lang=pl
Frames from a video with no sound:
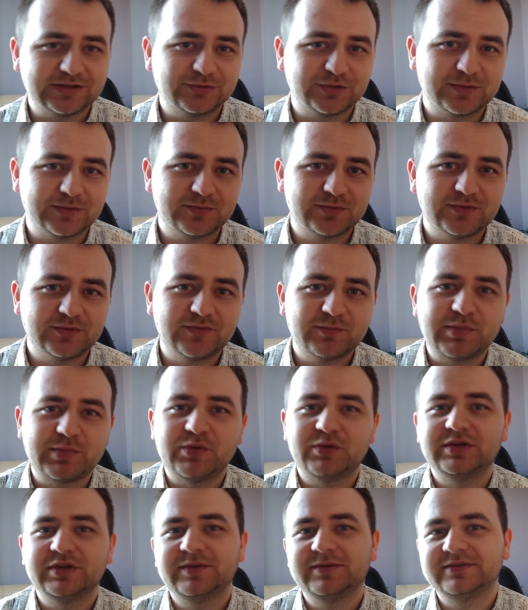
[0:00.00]
które były
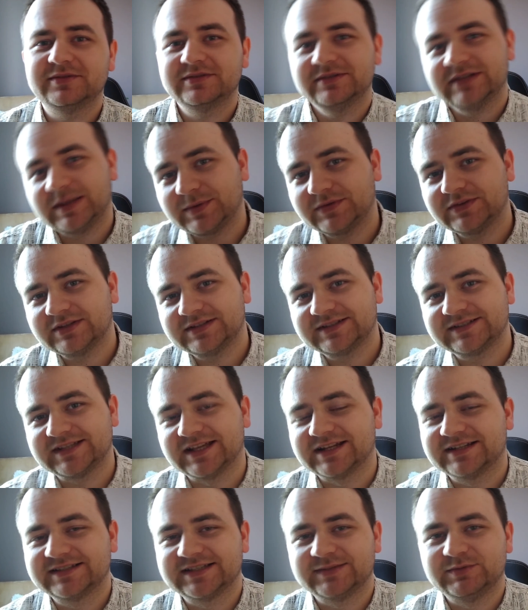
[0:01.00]
wypełnione naprawdę z
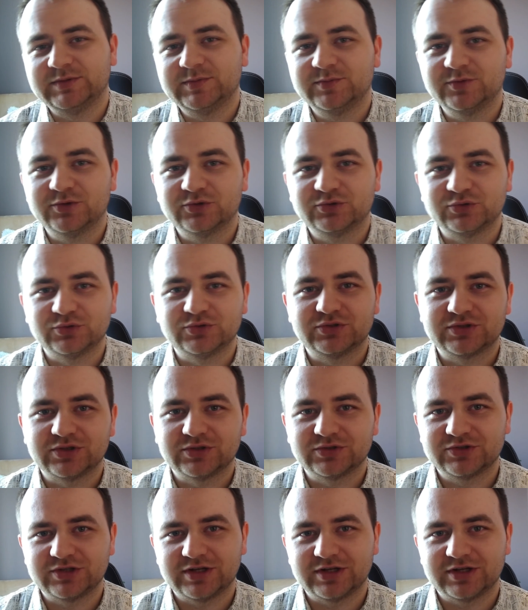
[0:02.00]
sercem i było czuć to,